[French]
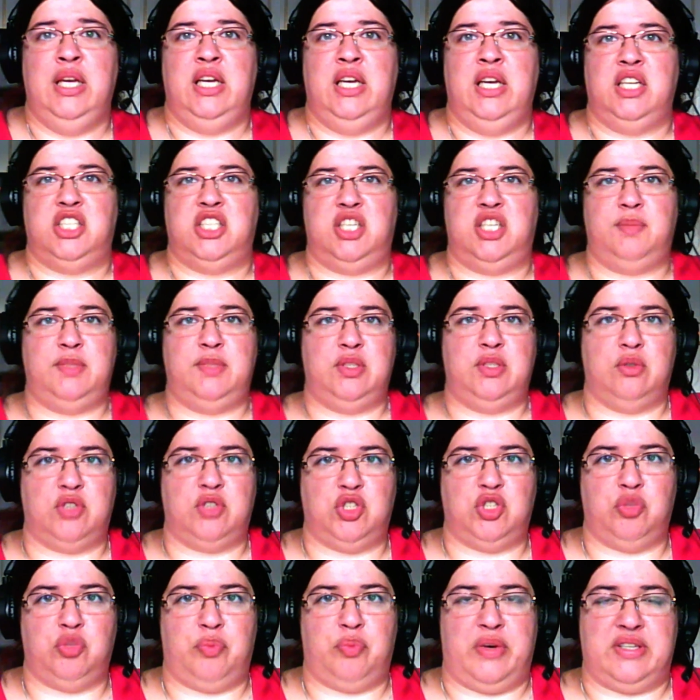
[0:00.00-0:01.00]
j'habite en
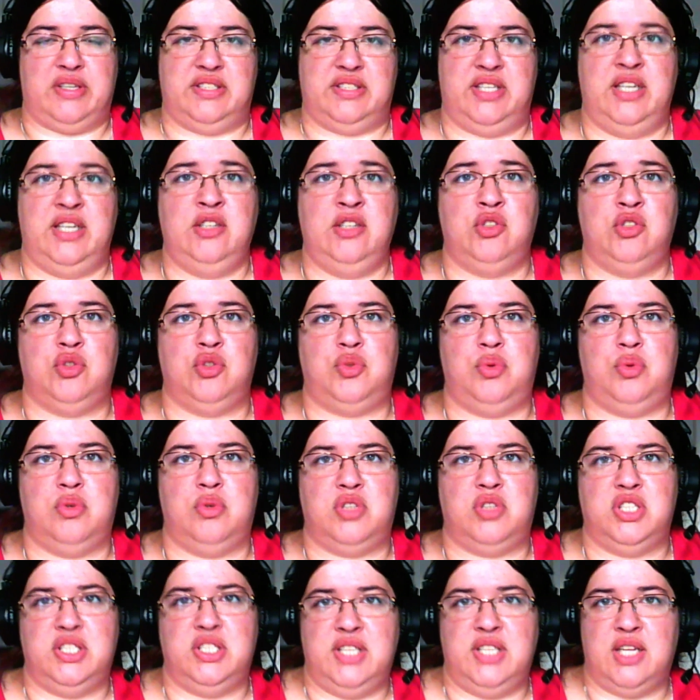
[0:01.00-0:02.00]
région parisienne, je suis
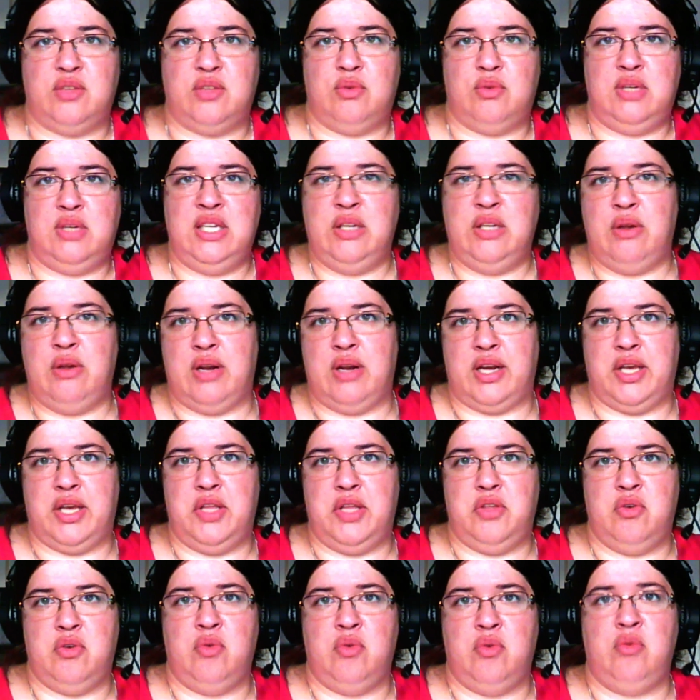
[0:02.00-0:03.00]
originaire de l'île de la
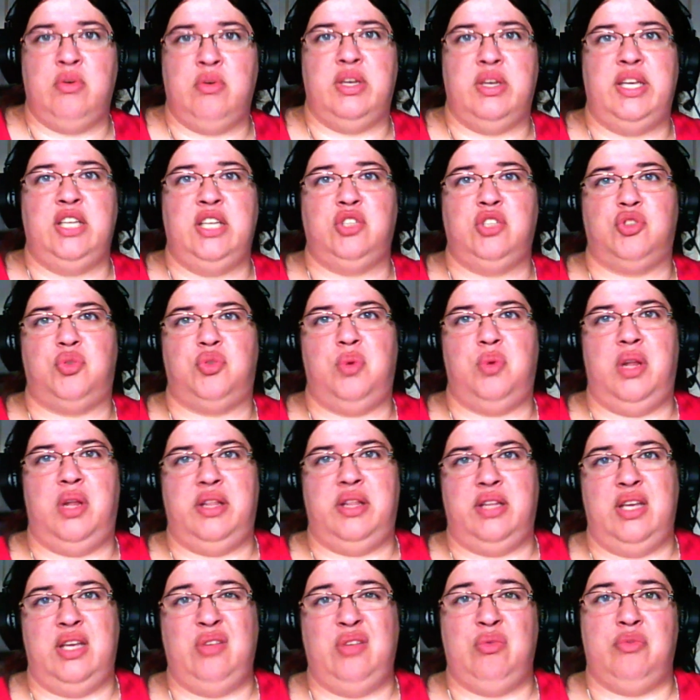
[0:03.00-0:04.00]
Réunion et je suis
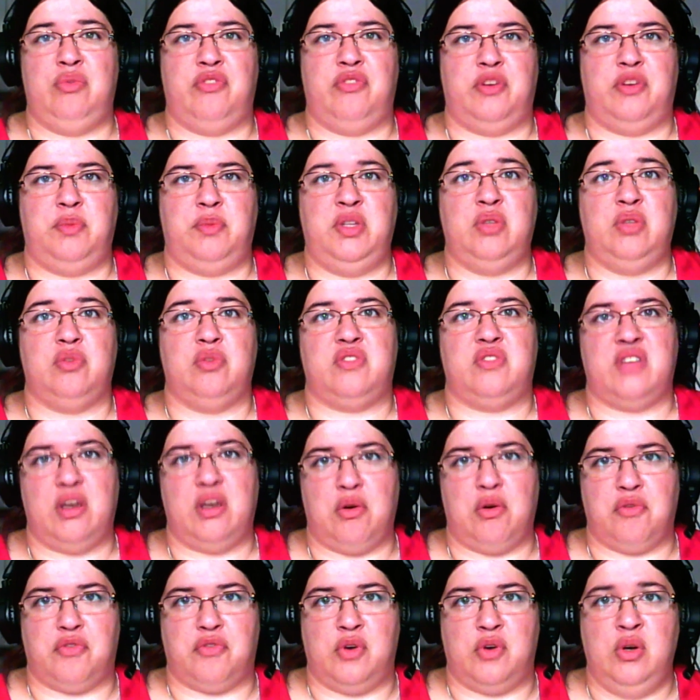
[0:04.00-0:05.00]
l'aînée d'une famille de 5
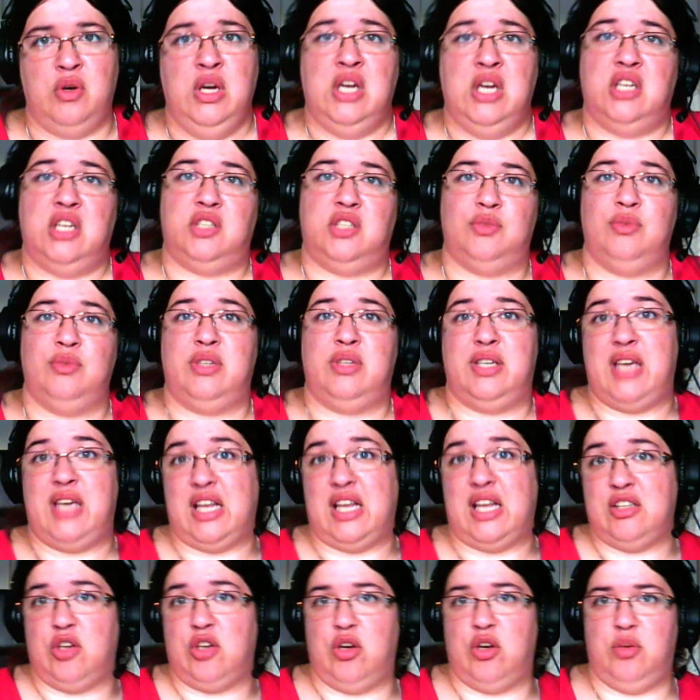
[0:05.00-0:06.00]
enfants, j'ai donc
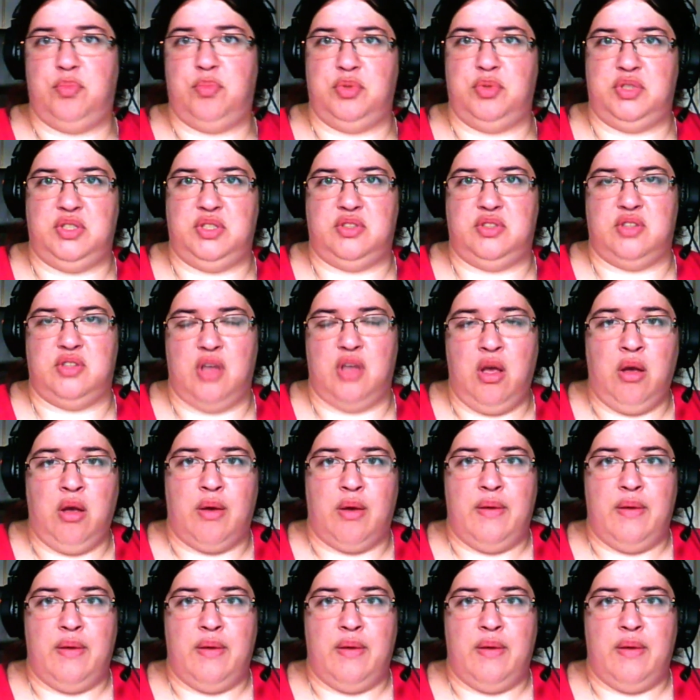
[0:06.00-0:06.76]
4 euh, petites sœurs